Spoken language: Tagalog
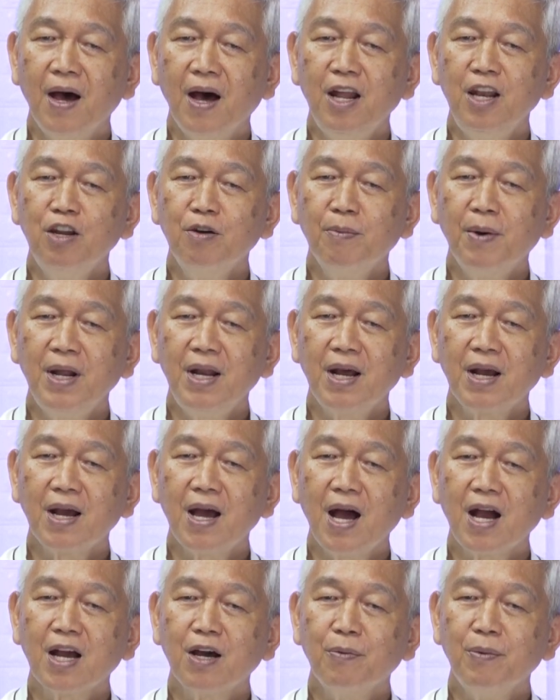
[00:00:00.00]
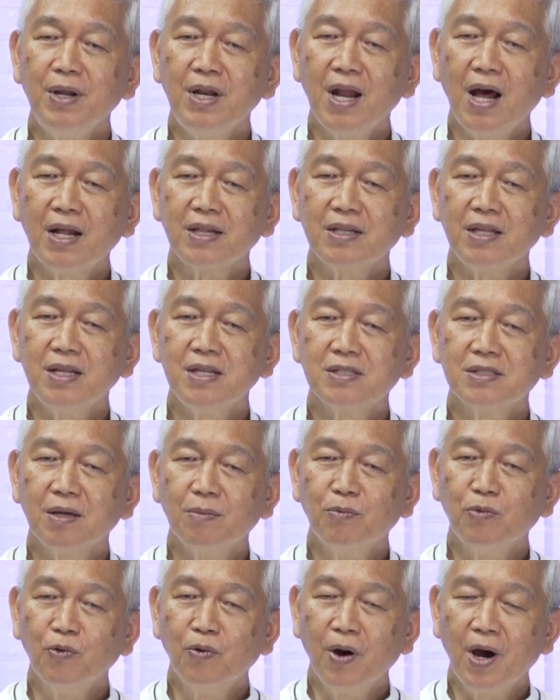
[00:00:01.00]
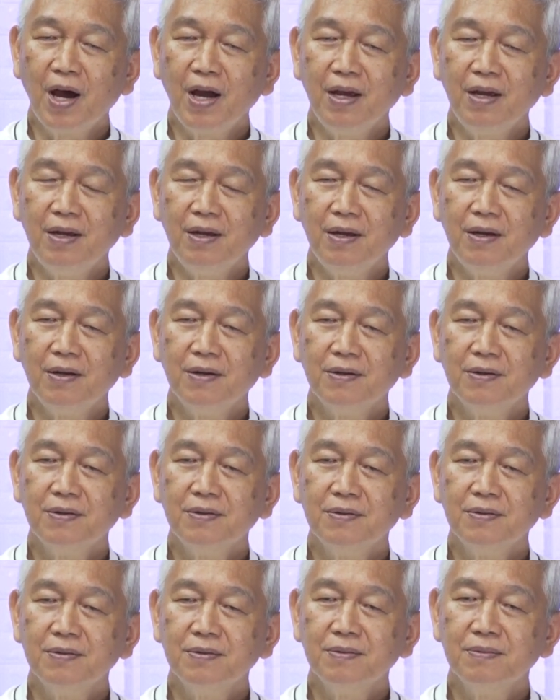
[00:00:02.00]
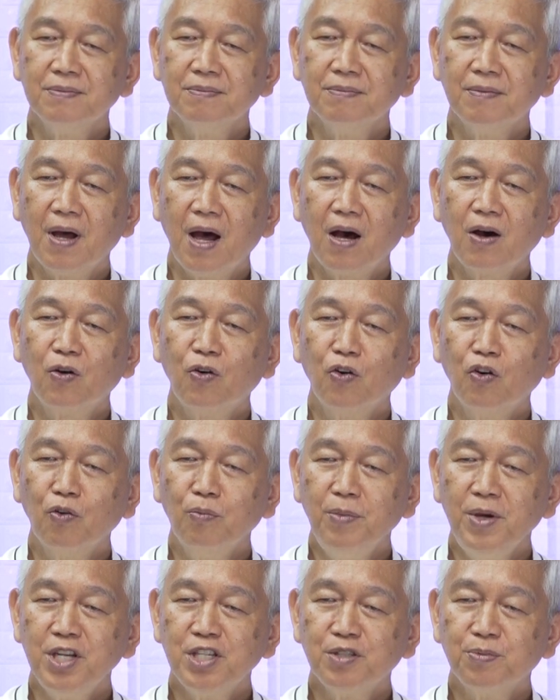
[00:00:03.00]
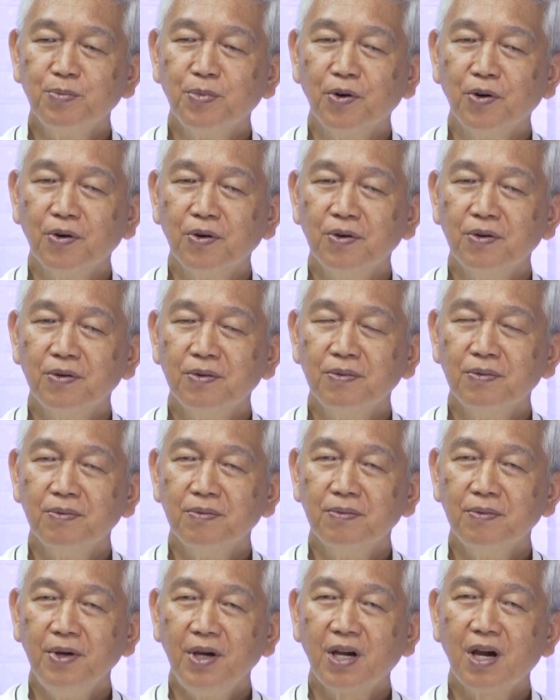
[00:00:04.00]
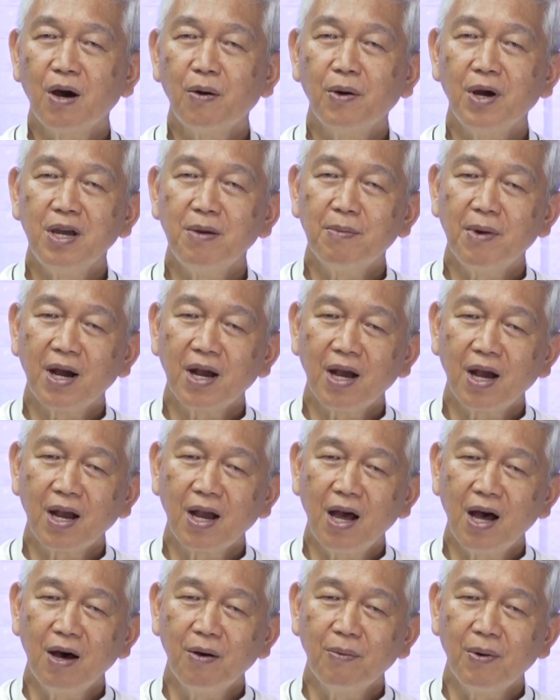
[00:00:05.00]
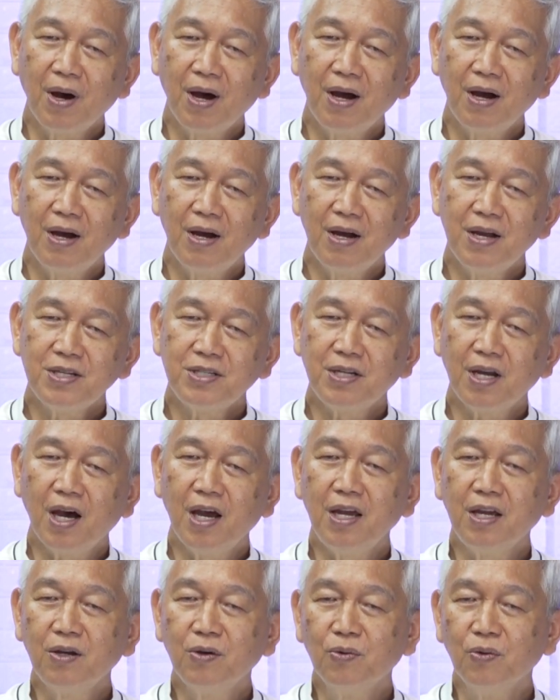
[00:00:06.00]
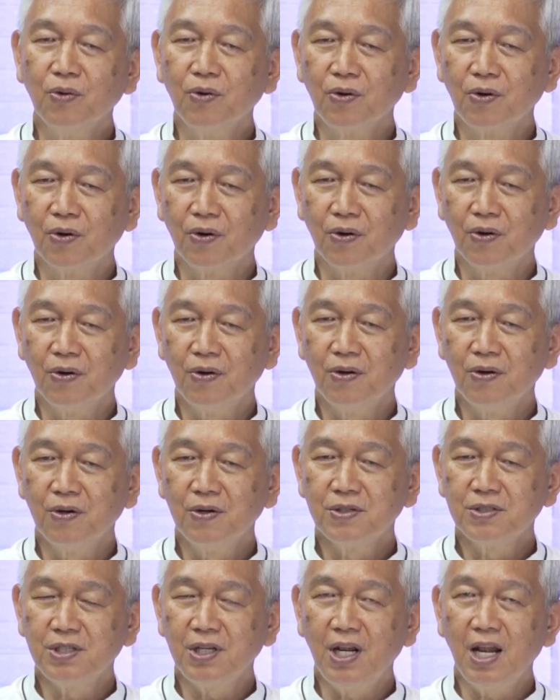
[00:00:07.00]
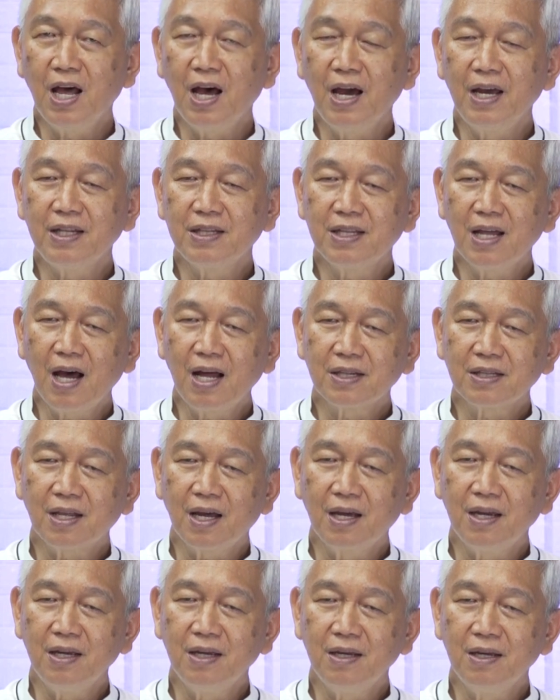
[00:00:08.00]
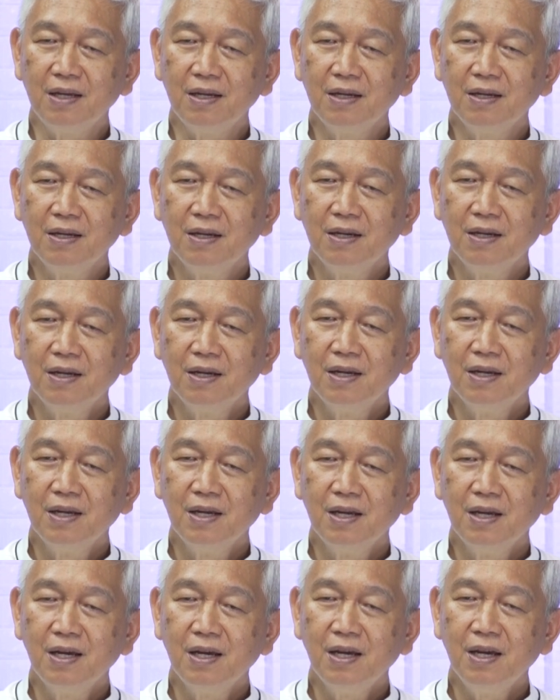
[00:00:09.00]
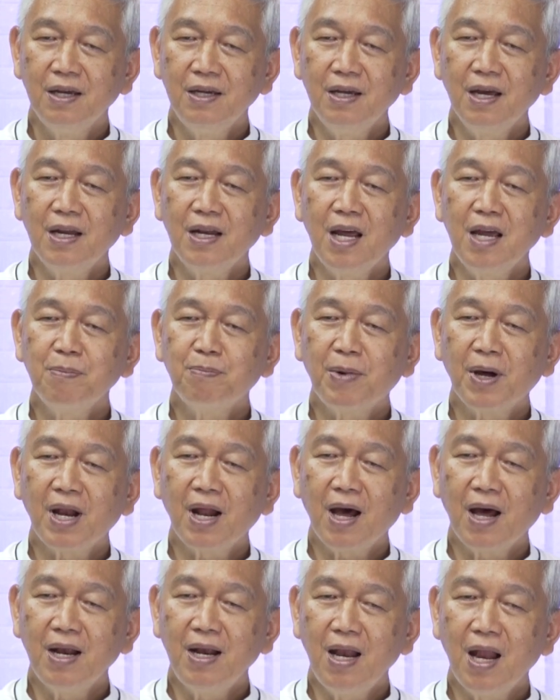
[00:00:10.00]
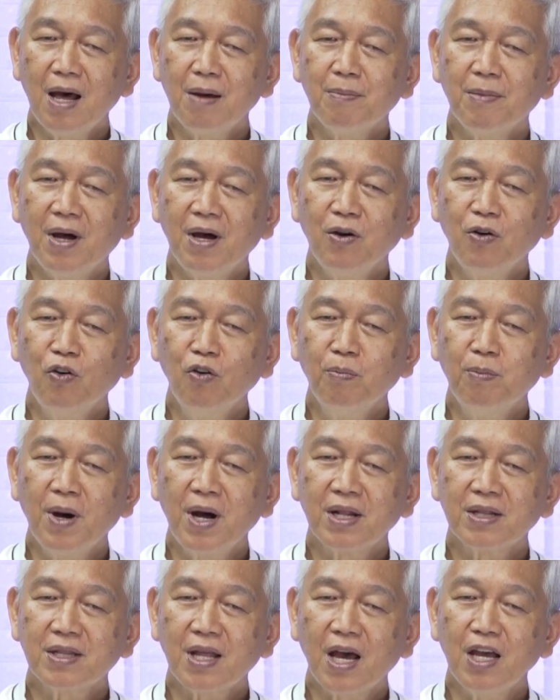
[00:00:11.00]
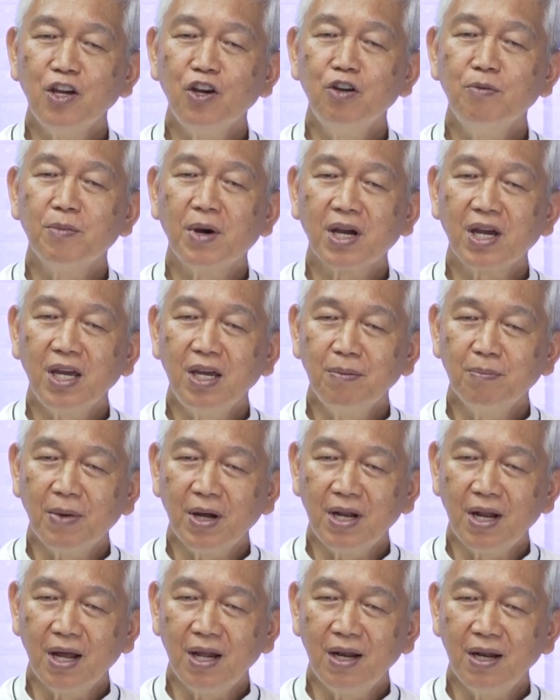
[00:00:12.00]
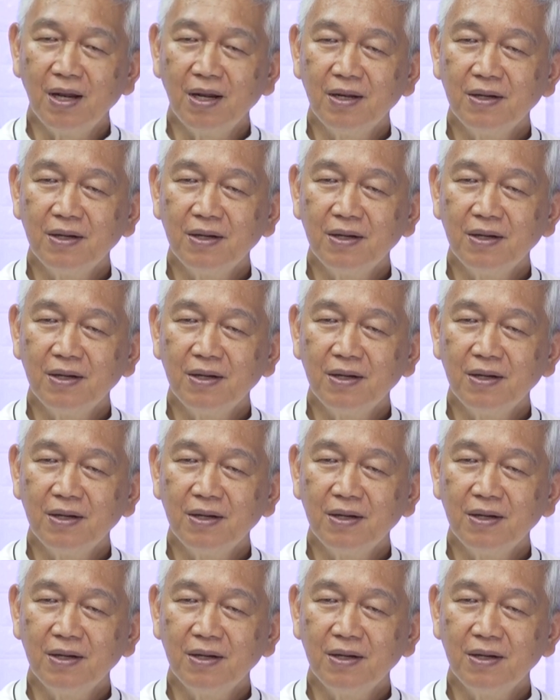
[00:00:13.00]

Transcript: Ano man ang gagawin natin sa buhay, ako obispo, ikaw ay manggagawa, siya ay guro, sila ay tatay. Iyan ay paraan lamang upang tayo ay maging banal.